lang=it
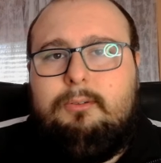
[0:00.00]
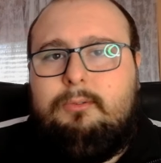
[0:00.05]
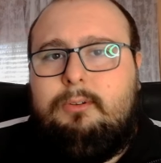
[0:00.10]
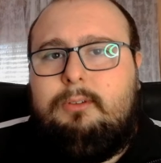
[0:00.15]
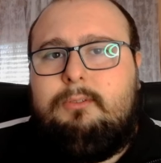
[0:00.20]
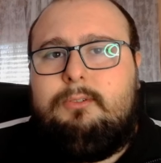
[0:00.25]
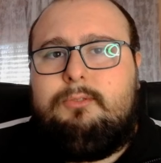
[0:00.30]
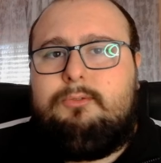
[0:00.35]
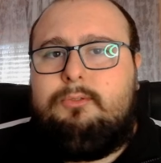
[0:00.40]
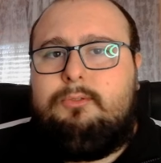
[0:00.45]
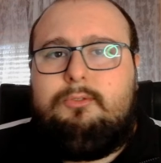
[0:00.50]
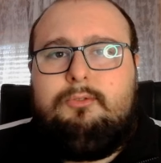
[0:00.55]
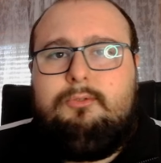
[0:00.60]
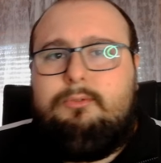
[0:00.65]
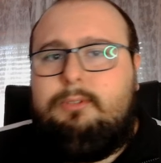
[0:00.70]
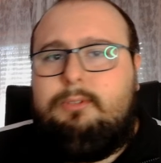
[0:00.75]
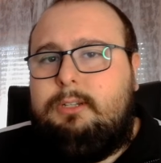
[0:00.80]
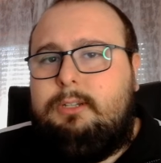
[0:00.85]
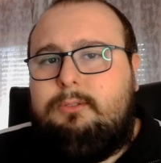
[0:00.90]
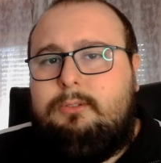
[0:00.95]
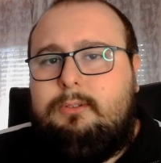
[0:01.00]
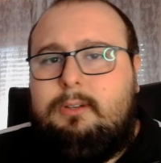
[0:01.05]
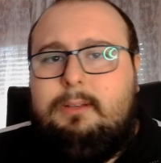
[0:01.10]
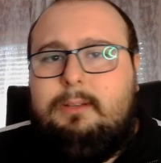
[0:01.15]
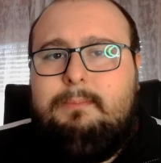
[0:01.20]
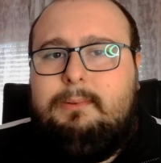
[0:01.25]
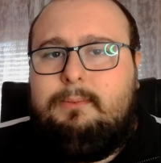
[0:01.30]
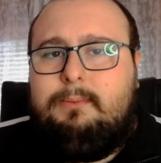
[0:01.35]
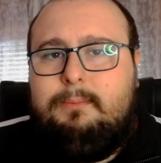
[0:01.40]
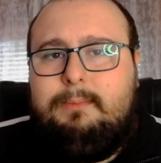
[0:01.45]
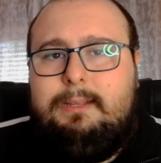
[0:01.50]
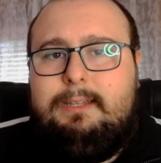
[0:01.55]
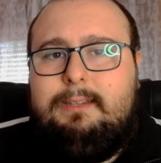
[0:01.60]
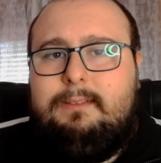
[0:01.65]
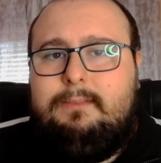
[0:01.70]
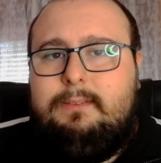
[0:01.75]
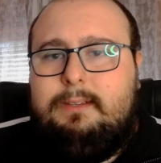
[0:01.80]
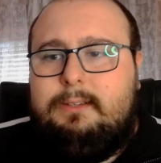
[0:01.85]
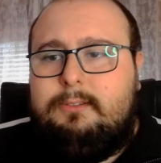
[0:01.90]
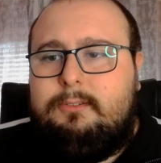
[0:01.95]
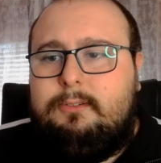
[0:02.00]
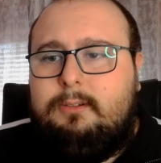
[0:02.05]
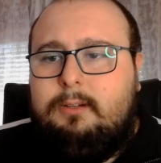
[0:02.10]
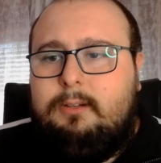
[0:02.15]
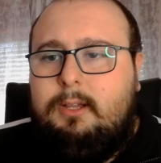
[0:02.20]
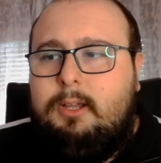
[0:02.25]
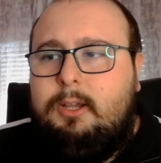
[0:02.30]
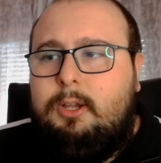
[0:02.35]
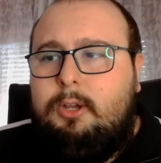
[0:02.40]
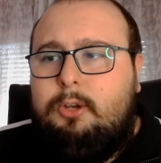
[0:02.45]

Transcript: Noi questo scudetto non l'abbiamo mai difeso,